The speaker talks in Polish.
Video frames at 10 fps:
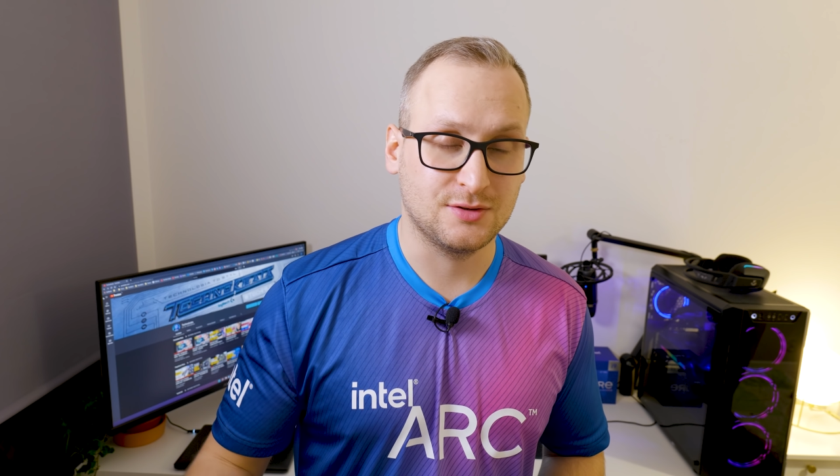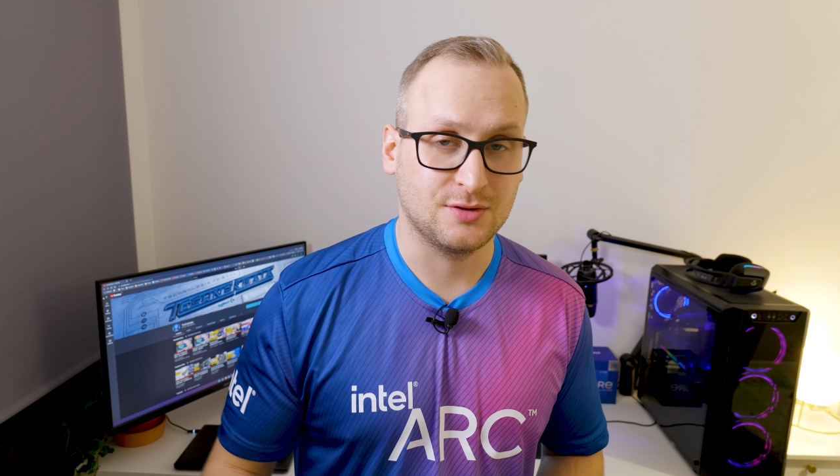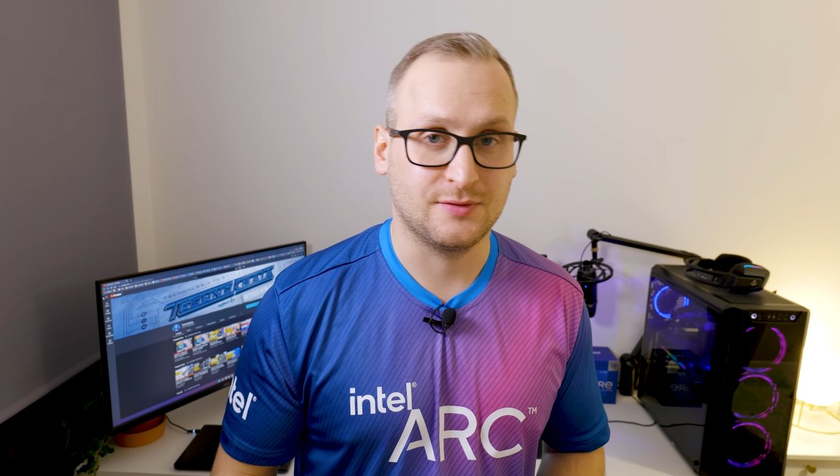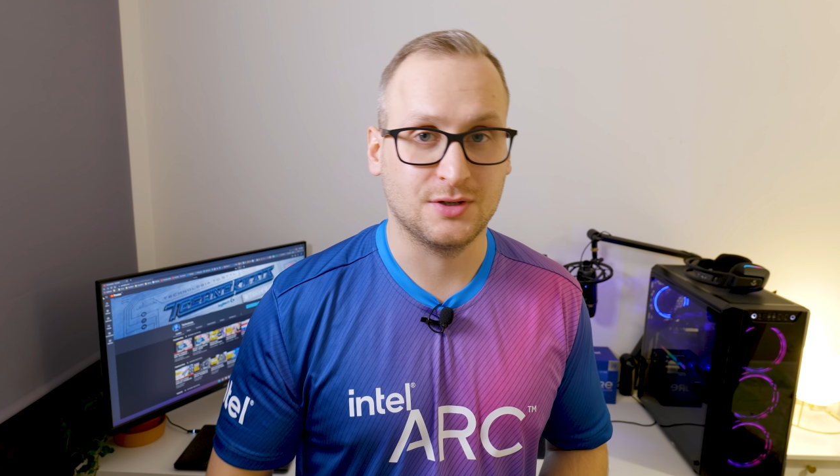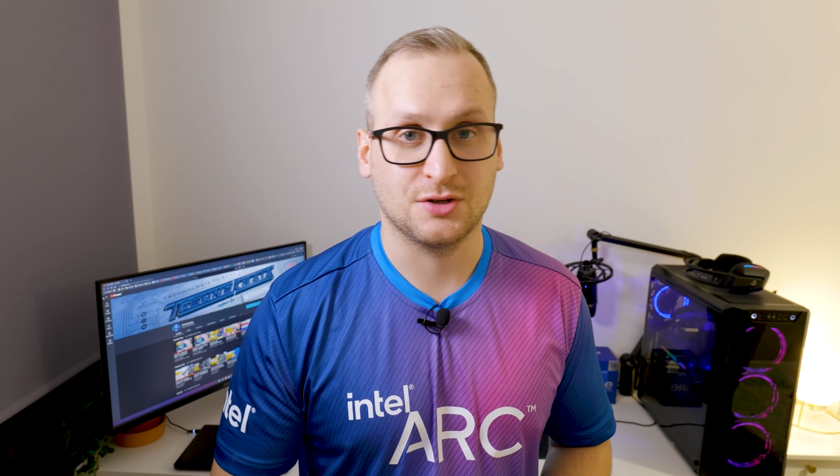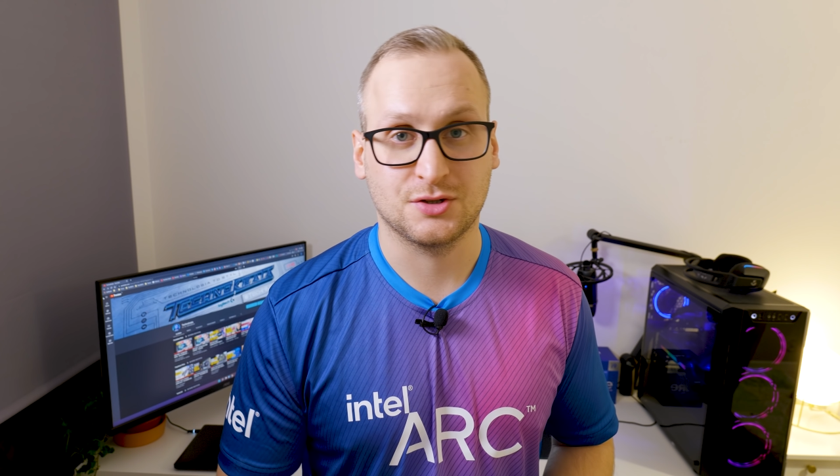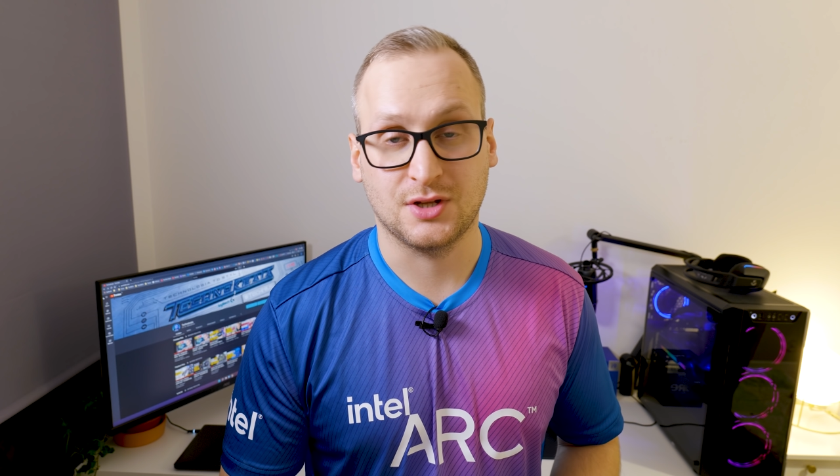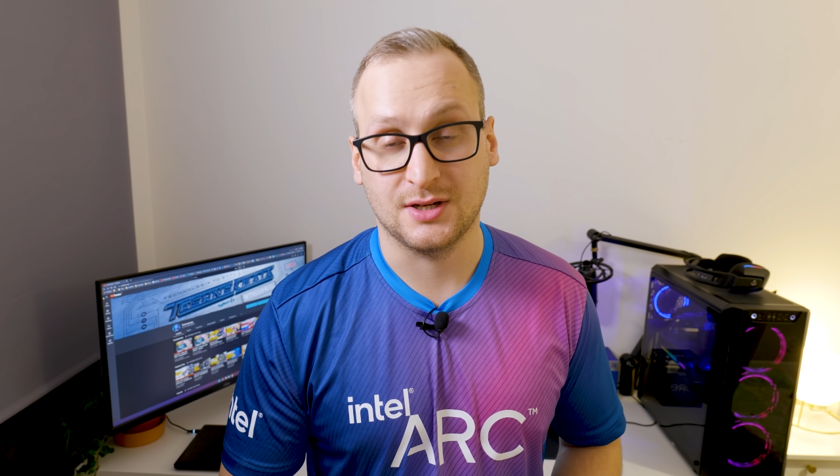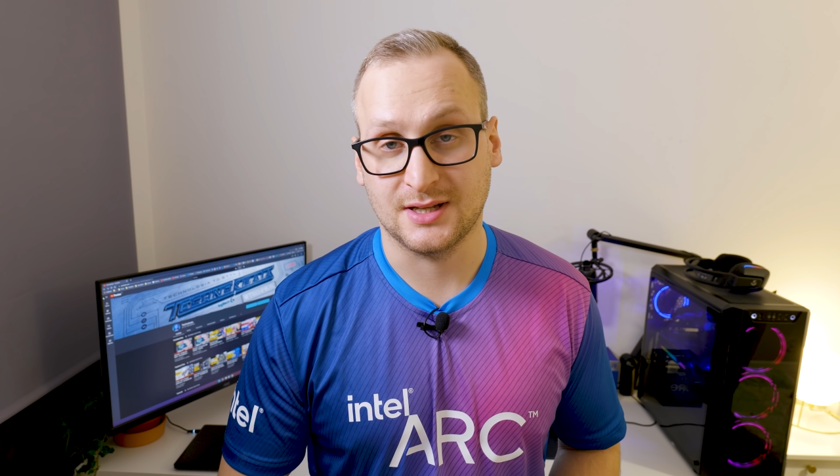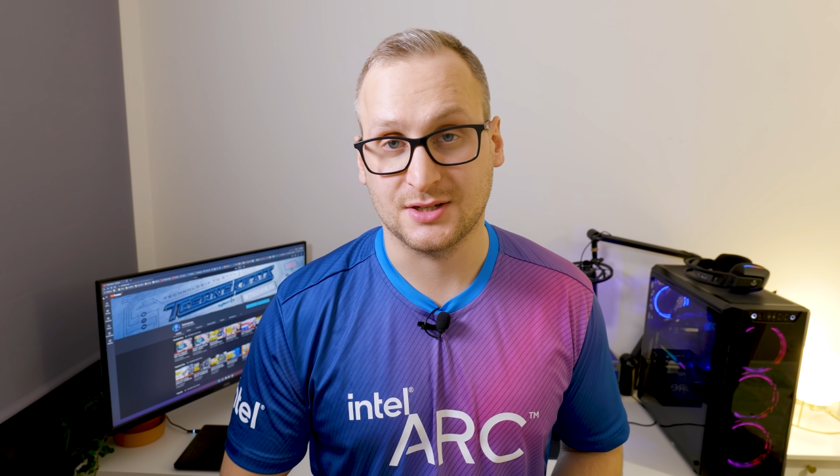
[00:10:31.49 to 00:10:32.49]
czy w
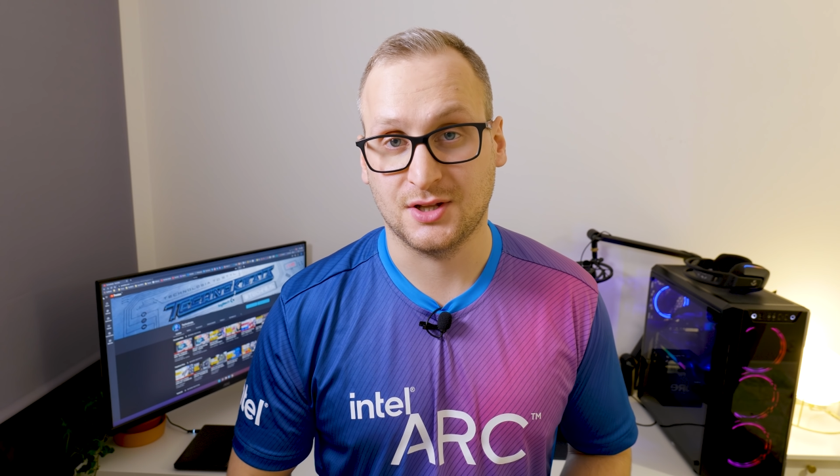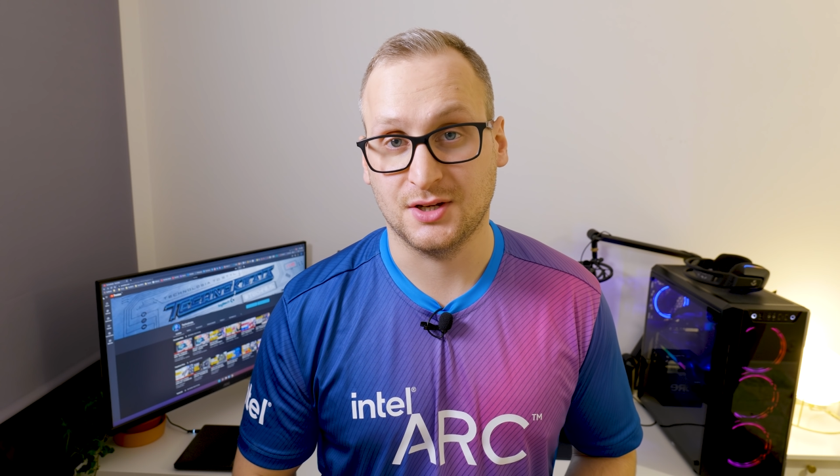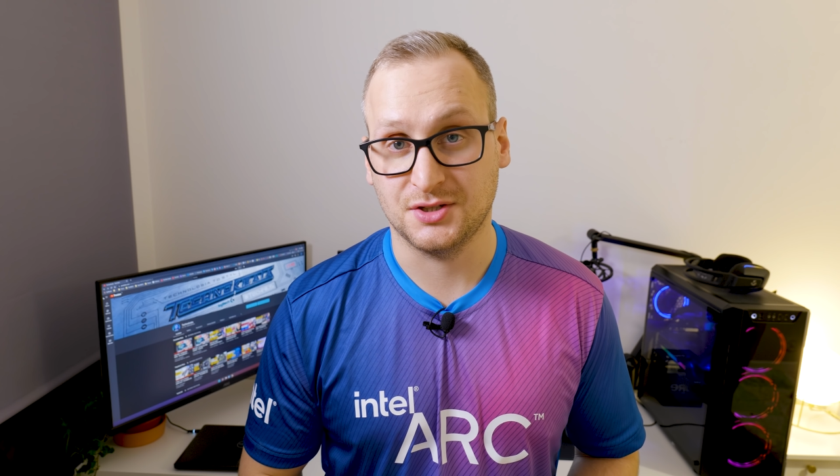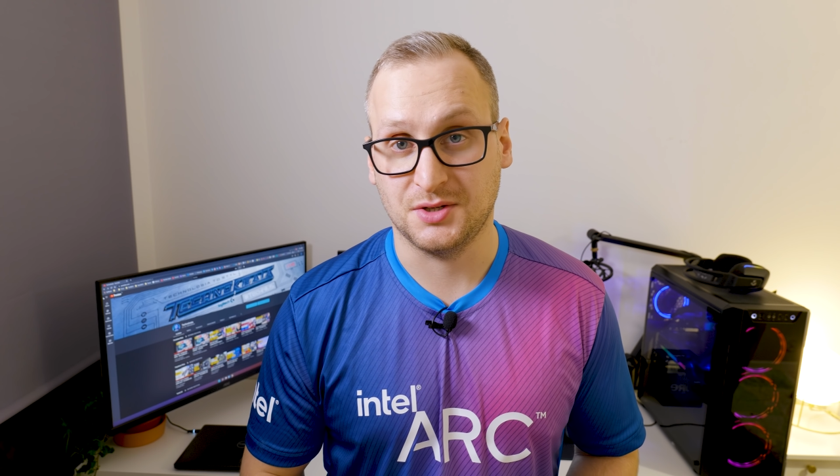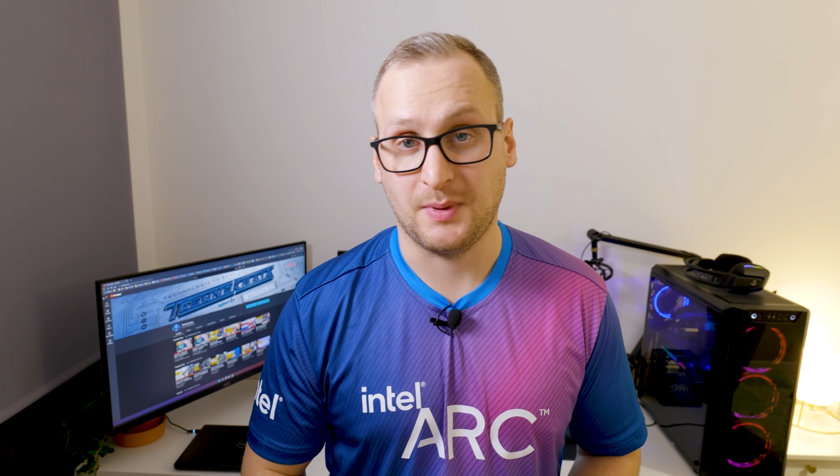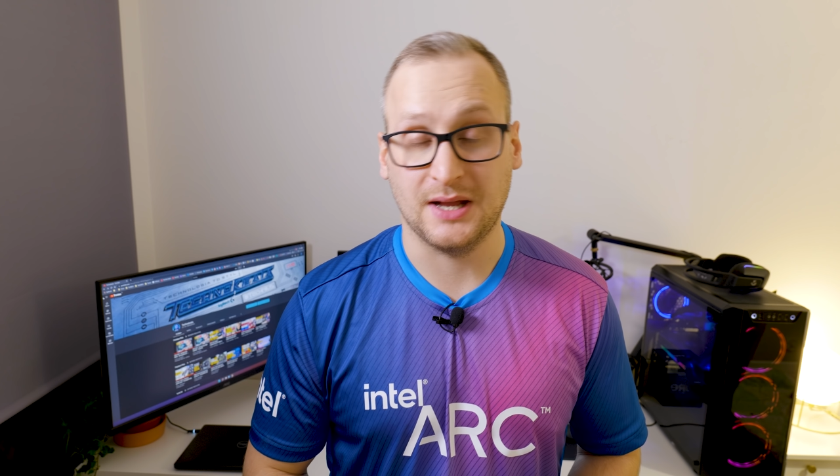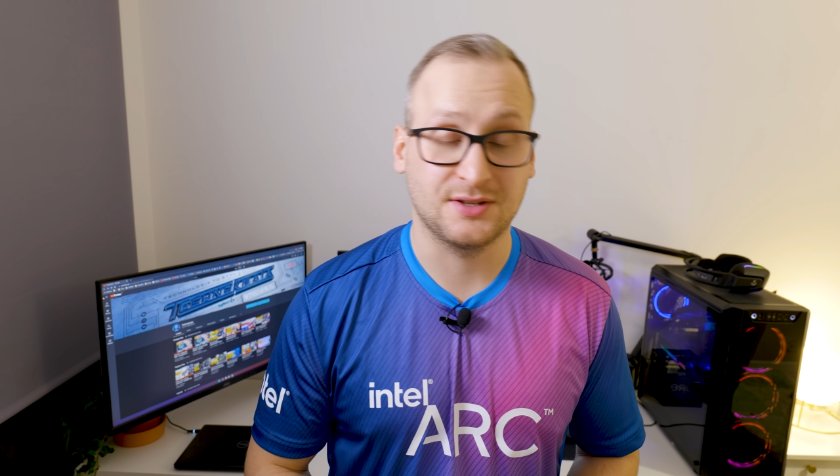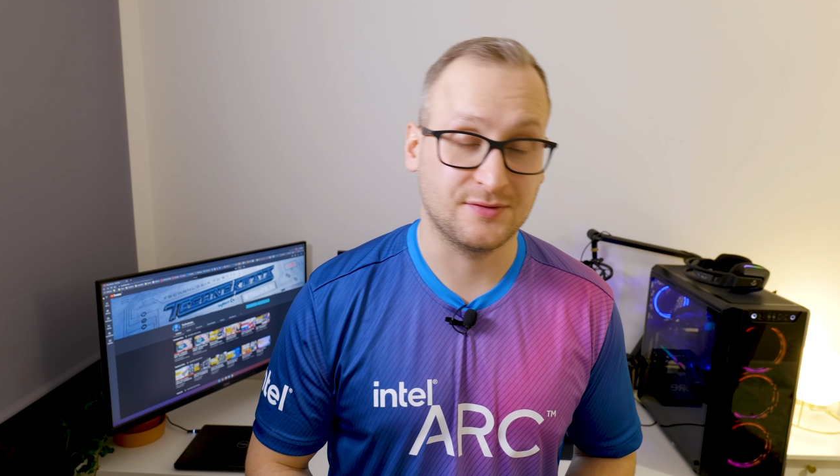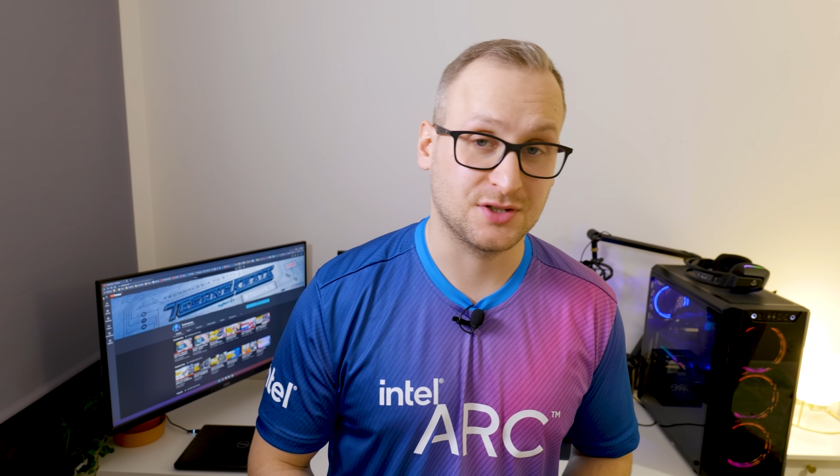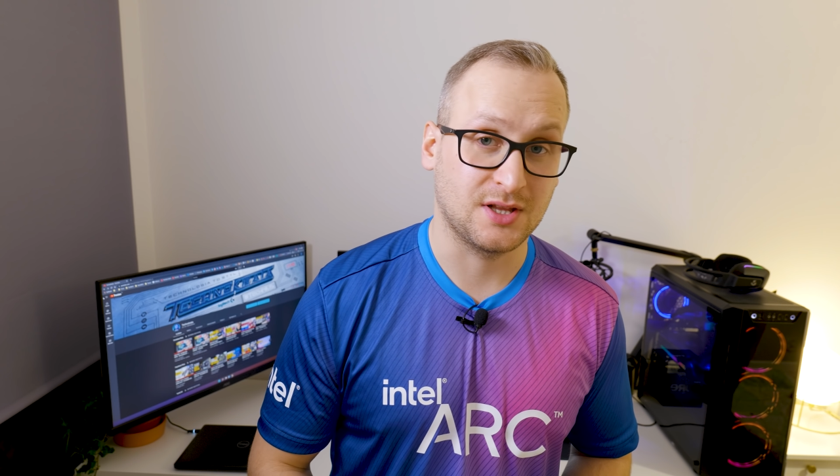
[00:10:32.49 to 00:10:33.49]
1440p,
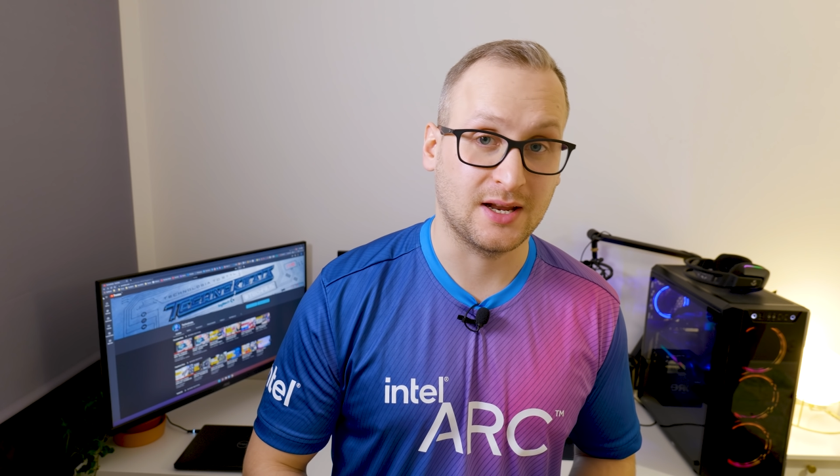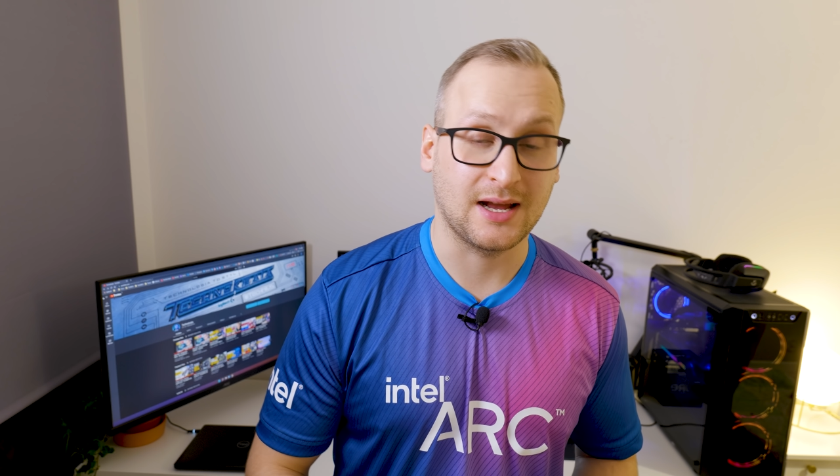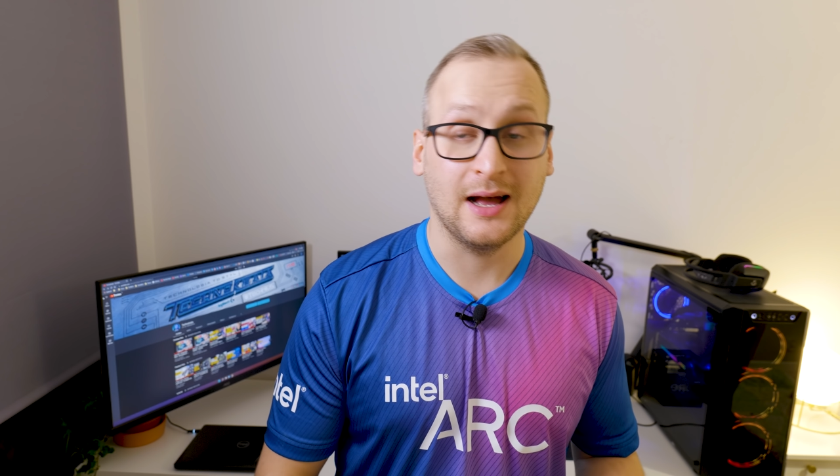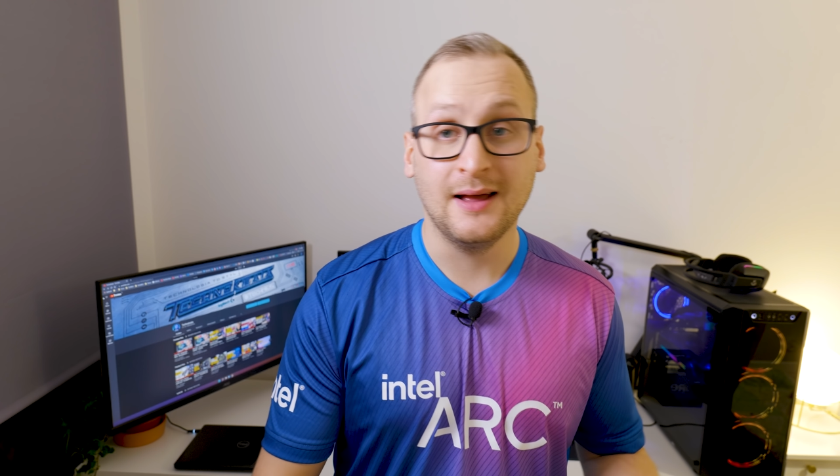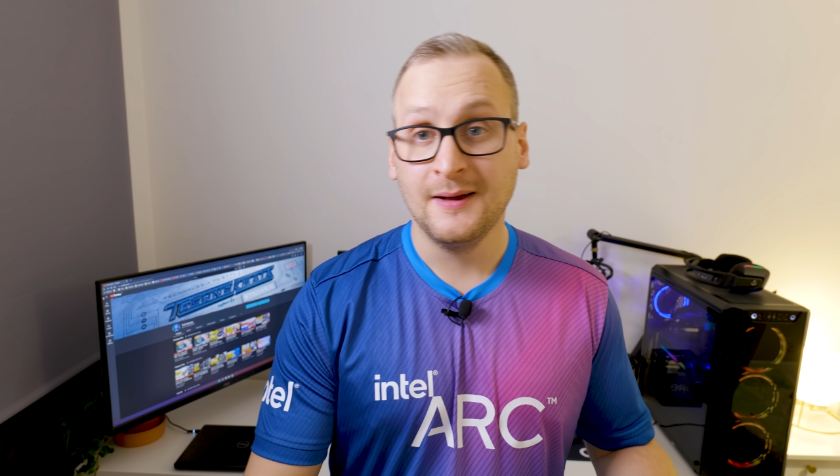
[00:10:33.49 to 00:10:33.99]
czy w 4K,